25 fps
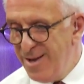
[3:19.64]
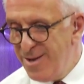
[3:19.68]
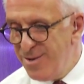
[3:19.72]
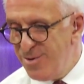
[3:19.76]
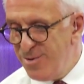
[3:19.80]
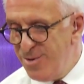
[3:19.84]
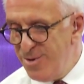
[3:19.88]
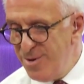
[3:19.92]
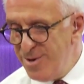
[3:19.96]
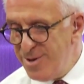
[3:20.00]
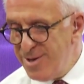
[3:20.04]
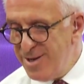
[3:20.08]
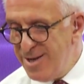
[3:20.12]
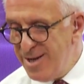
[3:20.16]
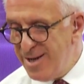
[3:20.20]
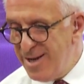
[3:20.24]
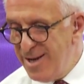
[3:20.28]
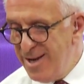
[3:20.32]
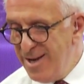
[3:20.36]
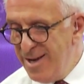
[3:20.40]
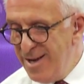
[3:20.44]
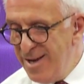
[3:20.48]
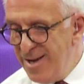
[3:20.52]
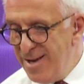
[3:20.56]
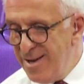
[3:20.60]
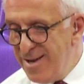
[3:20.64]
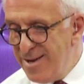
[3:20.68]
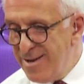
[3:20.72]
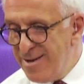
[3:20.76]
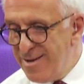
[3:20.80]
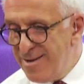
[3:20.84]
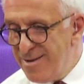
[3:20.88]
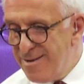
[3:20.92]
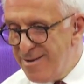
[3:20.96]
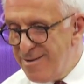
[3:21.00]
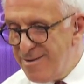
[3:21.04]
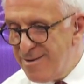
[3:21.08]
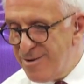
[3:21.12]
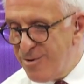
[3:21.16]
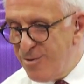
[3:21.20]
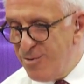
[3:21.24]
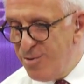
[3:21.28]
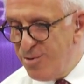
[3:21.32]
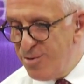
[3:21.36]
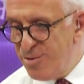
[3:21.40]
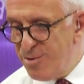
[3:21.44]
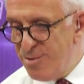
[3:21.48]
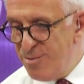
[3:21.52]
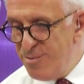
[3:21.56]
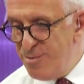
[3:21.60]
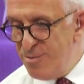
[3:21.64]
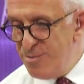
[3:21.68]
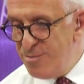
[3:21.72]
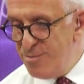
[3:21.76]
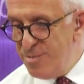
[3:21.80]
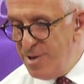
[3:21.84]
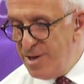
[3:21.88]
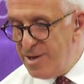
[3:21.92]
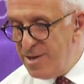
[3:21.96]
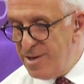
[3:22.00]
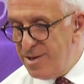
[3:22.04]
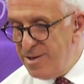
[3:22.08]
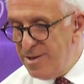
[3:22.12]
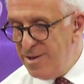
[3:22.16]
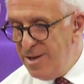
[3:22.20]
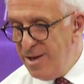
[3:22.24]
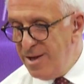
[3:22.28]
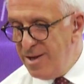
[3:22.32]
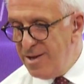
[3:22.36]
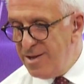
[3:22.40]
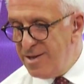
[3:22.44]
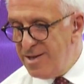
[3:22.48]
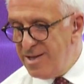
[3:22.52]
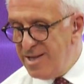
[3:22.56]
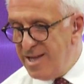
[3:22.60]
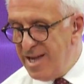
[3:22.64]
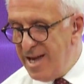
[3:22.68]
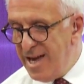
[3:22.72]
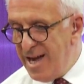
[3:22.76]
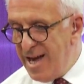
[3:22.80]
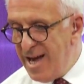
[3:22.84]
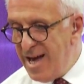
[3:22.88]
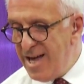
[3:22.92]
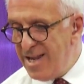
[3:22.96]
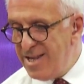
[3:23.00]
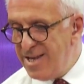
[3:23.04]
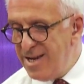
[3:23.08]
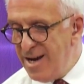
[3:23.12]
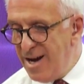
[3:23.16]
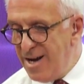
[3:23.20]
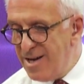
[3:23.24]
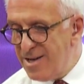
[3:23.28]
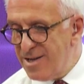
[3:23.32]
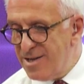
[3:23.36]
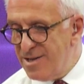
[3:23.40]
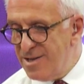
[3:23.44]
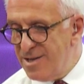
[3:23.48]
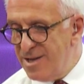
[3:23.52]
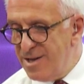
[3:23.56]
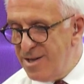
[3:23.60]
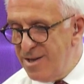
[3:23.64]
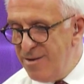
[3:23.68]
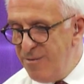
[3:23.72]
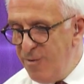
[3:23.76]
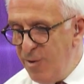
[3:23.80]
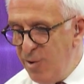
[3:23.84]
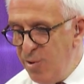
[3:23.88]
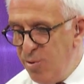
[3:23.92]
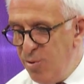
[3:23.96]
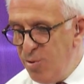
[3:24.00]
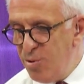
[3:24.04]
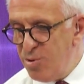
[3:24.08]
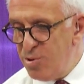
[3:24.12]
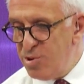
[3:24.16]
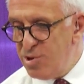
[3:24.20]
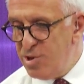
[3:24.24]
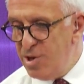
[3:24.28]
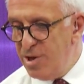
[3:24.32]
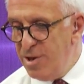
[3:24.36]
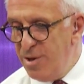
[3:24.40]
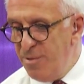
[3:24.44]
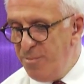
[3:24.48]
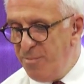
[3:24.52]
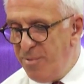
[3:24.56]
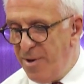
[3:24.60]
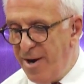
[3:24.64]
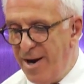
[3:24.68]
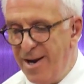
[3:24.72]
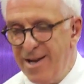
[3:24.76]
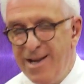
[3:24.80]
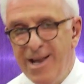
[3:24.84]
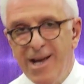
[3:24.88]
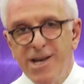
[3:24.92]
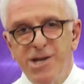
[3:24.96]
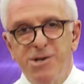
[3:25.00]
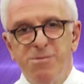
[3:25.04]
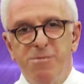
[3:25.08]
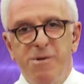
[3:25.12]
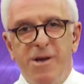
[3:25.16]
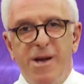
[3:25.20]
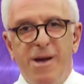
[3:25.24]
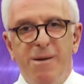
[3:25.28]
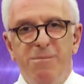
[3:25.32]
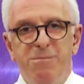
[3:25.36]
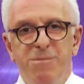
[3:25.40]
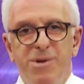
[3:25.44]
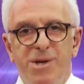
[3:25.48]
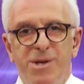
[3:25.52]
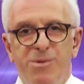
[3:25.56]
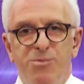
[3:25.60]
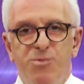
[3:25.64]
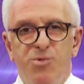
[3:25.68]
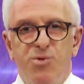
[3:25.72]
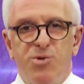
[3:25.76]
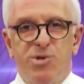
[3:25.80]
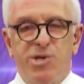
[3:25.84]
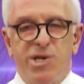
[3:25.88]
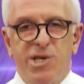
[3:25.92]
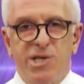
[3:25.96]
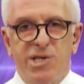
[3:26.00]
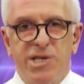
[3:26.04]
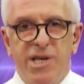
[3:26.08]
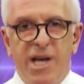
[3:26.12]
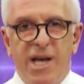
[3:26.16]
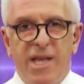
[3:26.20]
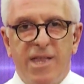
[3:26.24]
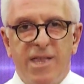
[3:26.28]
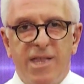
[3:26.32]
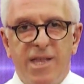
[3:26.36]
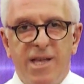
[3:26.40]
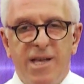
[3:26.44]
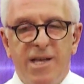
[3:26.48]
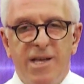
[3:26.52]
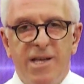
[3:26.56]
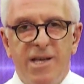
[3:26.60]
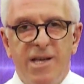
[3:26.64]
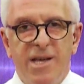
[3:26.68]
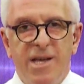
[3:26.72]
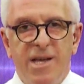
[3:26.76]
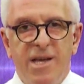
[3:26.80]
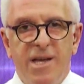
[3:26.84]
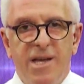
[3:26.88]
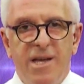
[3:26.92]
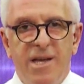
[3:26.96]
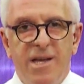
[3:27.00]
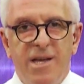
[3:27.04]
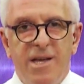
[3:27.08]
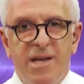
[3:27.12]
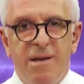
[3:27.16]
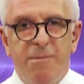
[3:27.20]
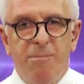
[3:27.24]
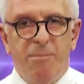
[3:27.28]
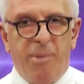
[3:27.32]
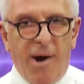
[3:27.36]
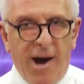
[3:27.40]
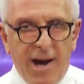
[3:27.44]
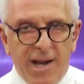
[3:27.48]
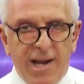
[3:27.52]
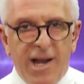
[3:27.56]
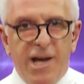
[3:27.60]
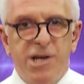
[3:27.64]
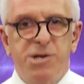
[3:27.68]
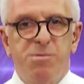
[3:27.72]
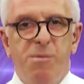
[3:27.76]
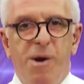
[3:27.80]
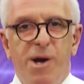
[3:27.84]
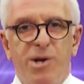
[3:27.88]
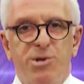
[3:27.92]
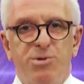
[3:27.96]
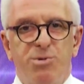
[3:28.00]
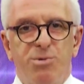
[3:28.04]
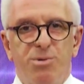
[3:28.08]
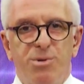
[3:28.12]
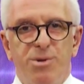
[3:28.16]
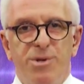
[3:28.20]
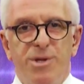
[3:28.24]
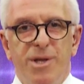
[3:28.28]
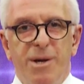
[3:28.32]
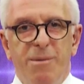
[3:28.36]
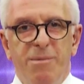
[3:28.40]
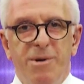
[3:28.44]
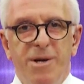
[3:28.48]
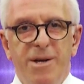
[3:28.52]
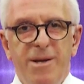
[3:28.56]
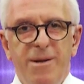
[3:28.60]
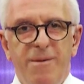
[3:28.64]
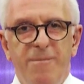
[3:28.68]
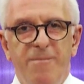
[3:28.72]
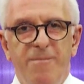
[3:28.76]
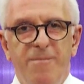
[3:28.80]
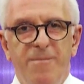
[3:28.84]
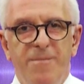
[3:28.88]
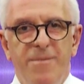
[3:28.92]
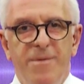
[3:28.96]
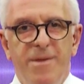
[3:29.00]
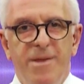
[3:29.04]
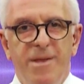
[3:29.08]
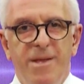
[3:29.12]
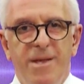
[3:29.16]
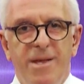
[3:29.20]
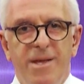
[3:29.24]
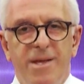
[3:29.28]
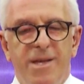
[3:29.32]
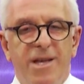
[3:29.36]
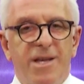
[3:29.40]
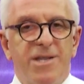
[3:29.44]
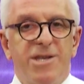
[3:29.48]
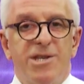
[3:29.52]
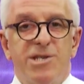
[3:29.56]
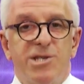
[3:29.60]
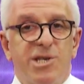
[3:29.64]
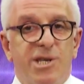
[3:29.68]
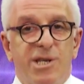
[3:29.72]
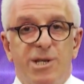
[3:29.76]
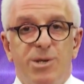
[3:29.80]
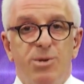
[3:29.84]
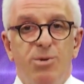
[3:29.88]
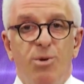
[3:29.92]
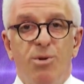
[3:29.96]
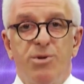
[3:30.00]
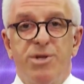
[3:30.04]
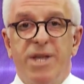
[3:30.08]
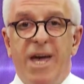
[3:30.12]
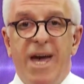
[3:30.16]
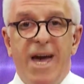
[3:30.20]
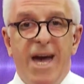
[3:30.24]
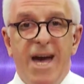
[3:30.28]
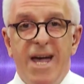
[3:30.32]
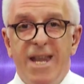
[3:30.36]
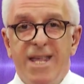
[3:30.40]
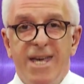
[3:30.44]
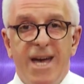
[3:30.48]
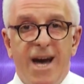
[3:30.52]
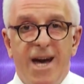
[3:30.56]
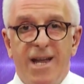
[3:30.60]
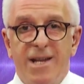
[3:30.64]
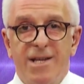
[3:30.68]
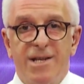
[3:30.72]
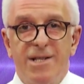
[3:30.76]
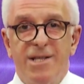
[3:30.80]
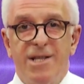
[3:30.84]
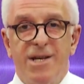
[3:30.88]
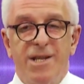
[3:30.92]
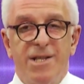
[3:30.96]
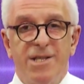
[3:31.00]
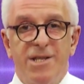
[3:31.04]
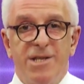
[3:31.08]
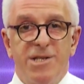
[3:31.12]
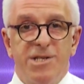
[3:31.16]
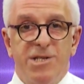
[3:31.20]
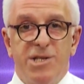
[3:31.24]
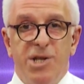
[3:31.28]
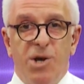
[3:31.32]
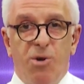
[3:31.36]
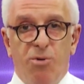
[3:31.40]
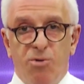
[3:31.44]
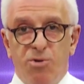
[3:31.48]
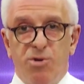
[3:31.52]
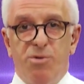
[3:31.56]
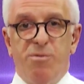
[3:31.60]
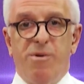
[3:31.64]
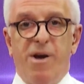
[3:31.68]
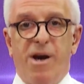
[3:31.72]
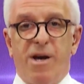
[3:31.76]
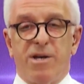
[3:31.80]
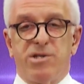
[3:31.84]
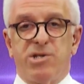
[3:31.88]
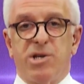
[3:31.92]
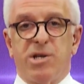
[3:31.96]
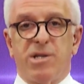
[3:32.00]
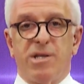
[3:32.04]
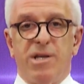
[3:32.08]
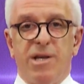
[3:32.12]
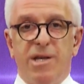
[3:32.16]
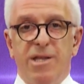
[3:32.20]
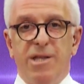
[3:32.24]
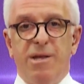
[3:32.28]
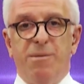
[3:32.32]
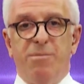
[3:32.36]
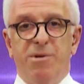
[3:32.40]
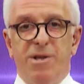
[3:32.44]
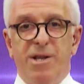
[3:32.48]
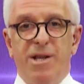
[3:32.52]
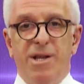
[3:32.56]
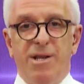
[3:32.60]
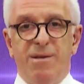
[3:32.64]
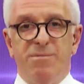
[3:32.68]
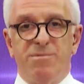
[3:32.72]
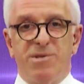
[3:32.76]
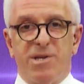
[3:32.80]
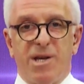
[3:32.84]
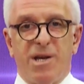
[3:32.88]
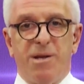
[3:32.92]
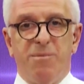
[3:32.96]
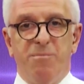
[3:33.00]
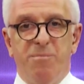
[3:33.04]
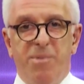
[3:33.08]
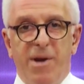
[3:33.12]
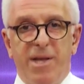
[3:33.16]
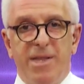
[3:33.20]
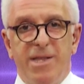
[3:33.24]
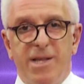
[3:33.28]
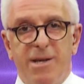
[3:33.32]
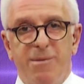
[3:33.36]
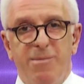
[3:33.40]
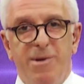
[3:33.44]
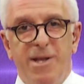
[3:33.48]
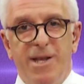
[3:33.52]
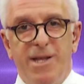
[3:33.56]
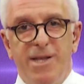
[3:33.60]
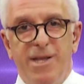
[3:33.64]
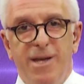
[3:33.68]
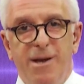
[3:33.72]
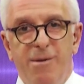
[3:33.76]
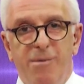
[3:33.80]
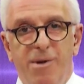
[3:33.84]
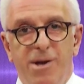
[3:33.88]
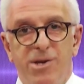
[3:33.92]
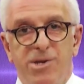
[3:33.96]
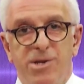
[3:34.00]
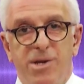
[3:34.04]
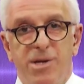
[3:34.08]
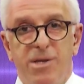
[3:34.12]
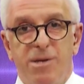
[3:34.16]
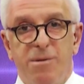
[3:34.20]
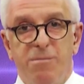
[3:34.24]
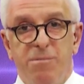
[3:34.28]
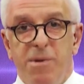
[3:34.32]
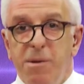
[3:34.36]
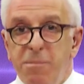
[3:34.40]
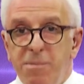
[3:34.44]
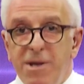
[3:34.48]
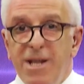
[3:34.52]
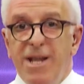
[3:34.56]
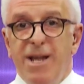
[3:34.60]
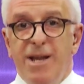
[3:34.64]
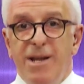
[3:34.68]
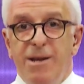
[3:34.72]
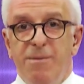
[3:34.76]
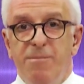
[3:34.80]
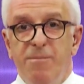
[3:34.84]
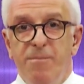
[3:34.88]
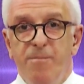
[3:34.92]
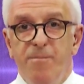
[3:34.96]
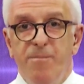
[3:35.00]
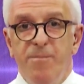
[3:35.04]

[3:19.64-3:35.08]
Diyor ki kurumların değer yargılarını ve görüşlerini paylaşmayan bir müzisyen paylaşmak zorunda mı? Ya da sizin o değer yargılarınız ne? Onu bir açıklayın da bilelim Sayın Pendik Belediye Başkanı. Bir bilelim.